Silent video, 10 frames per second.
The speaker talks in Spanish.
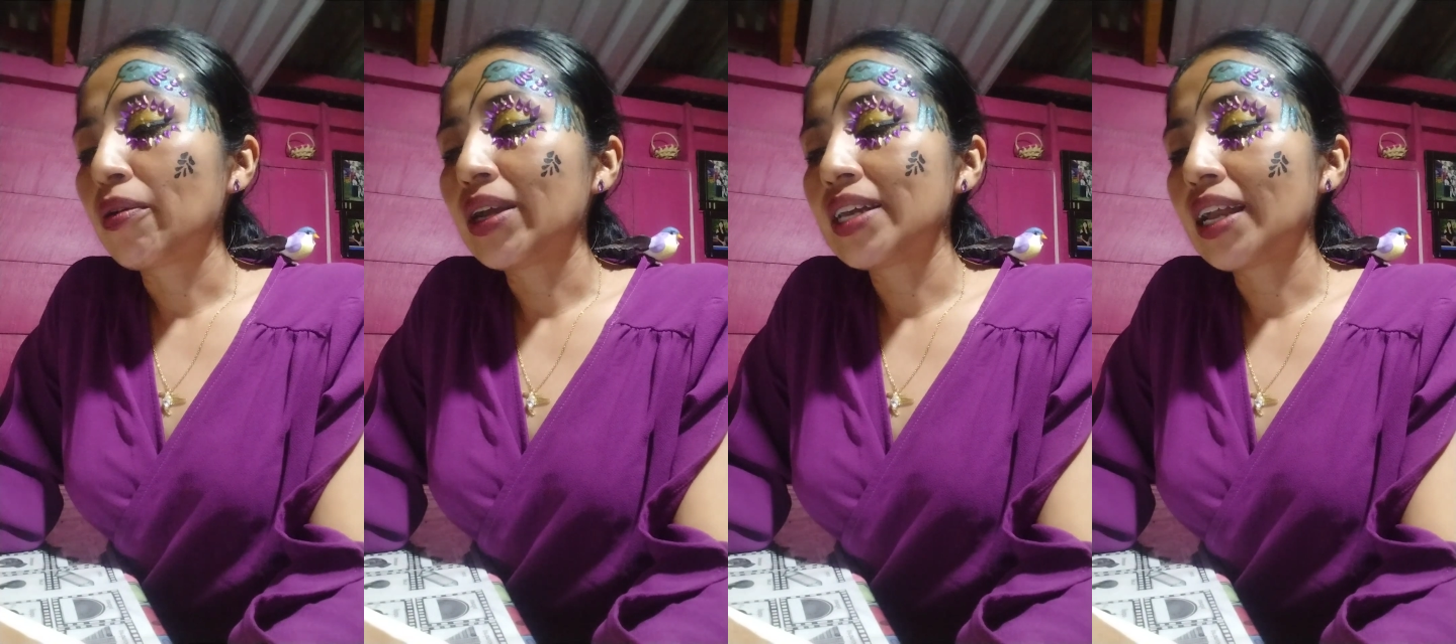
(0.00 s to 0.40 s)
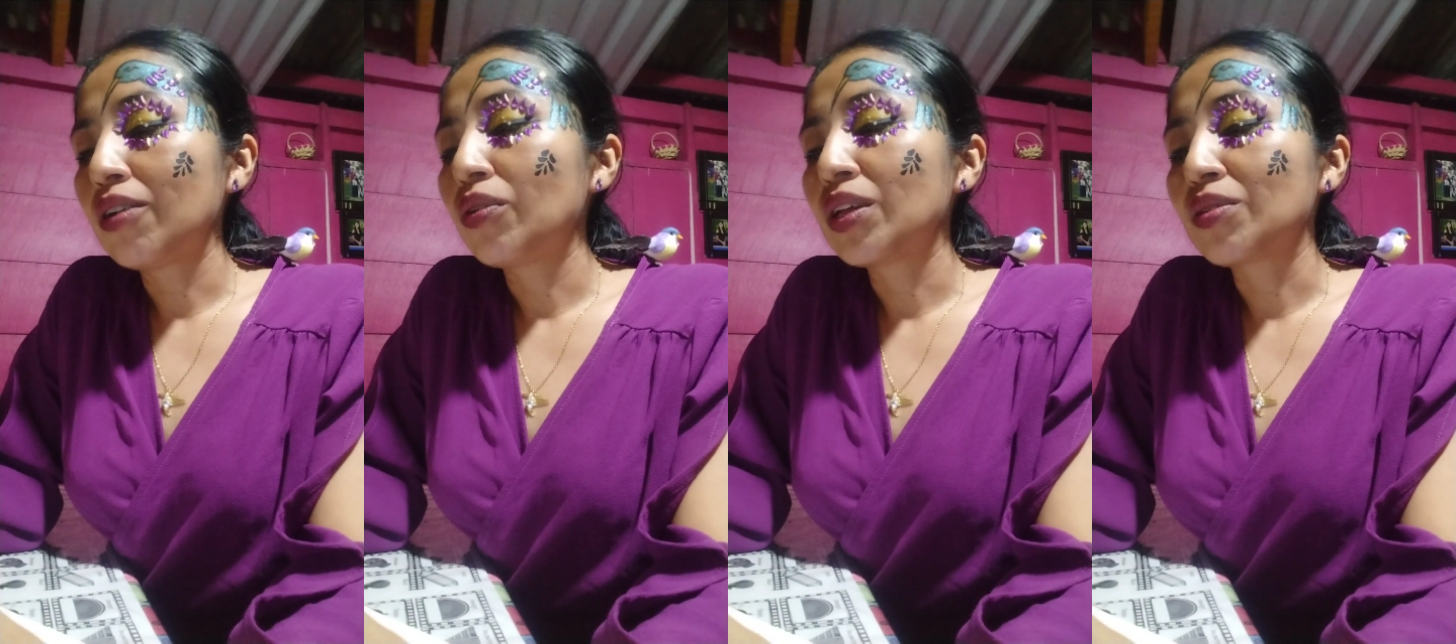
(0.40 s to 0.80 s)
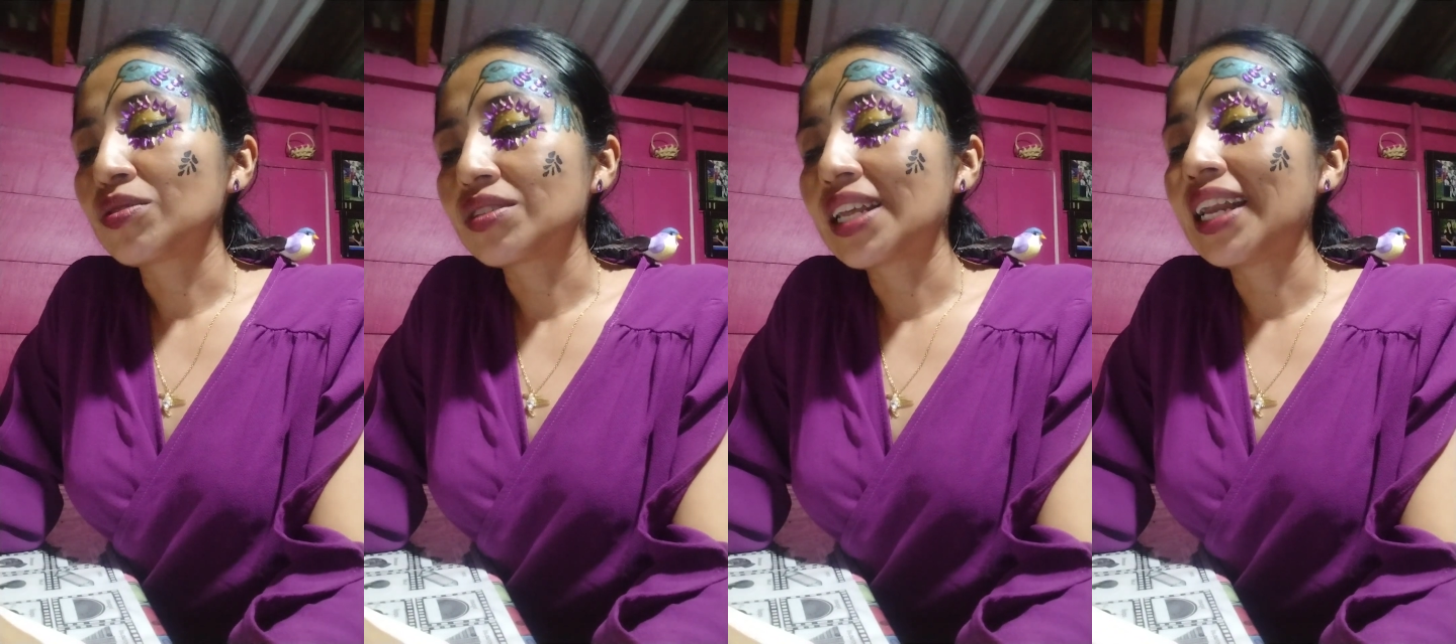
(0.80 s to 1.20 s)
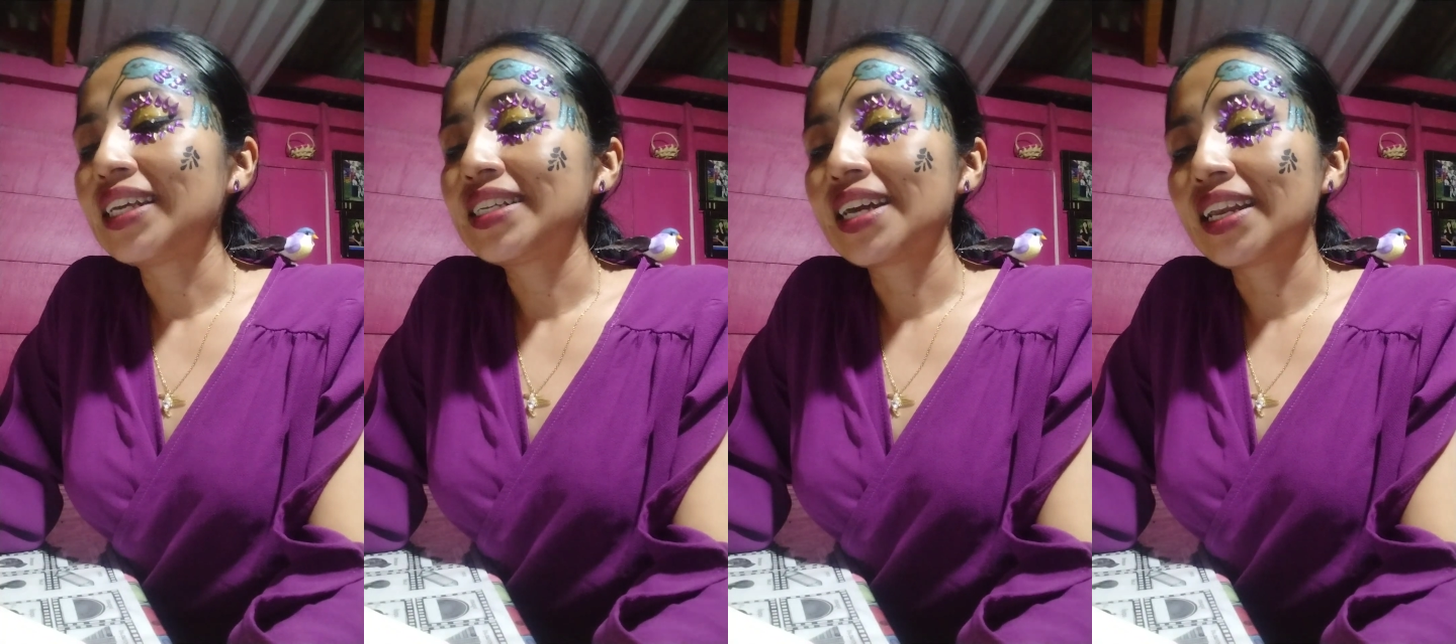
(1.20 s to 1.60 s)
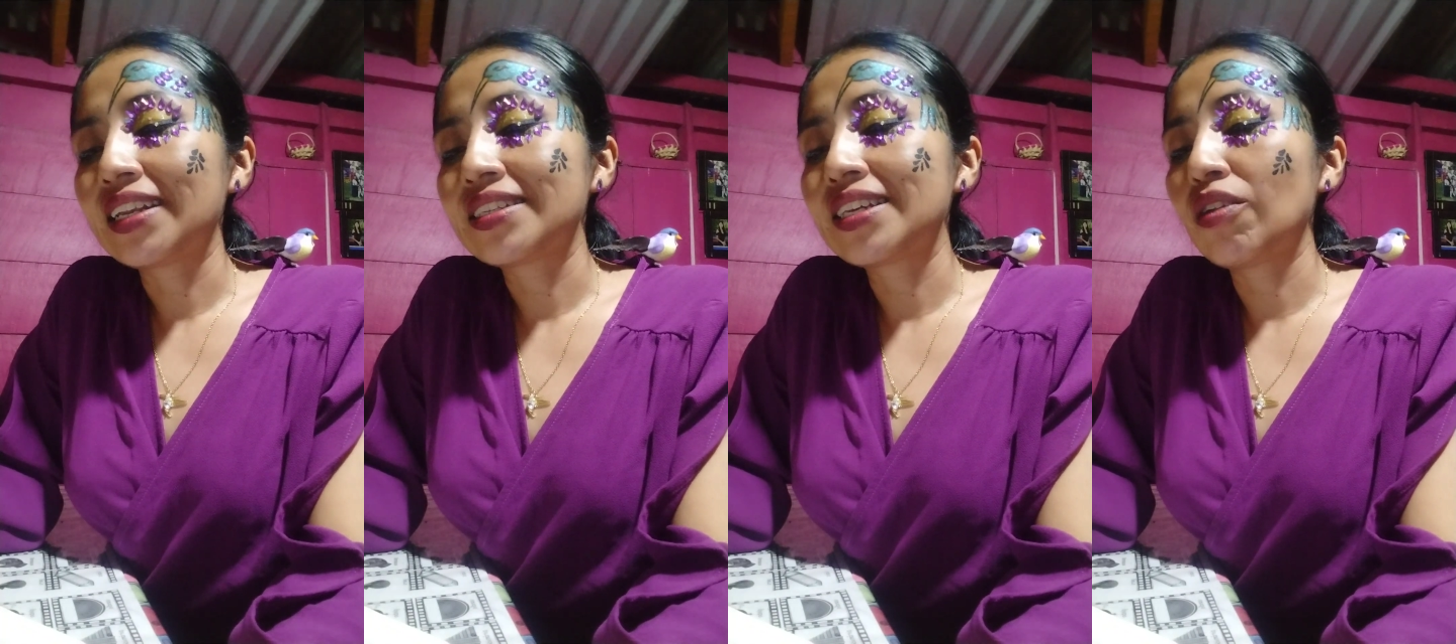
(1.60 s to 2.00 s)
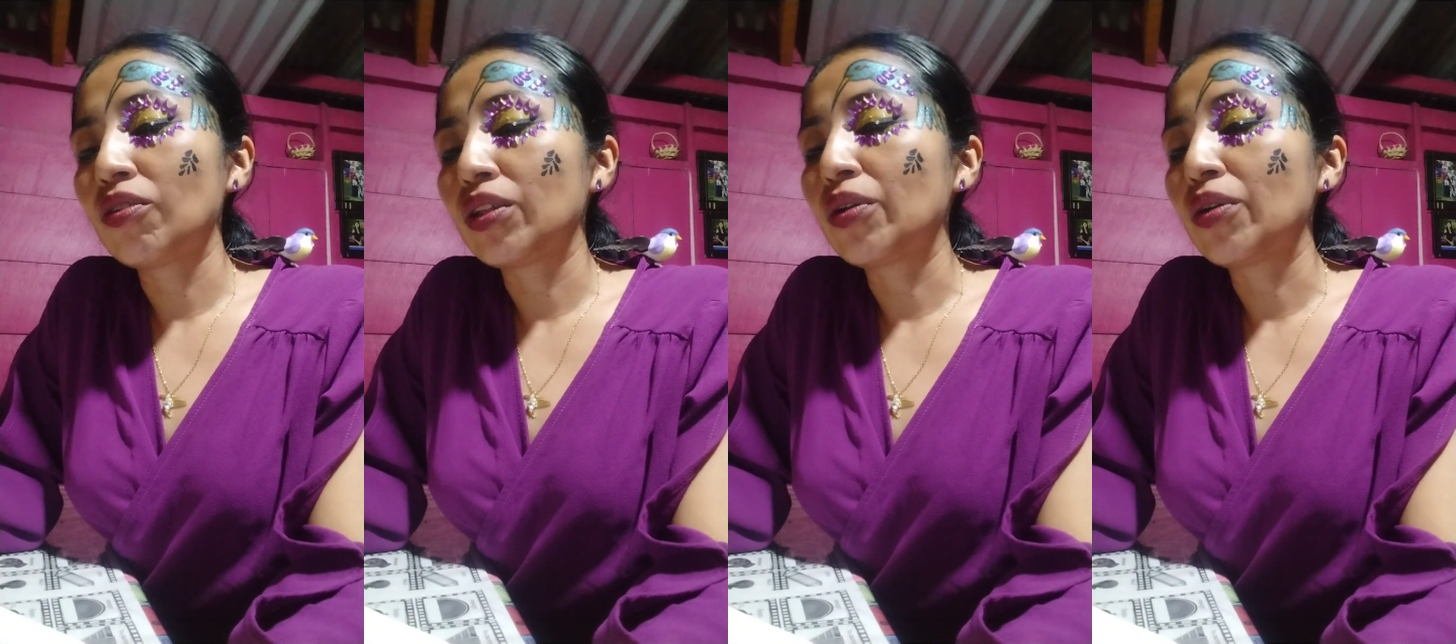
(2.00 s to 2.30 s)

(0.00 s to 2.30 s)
pero hay algo de nostalgia en el cielo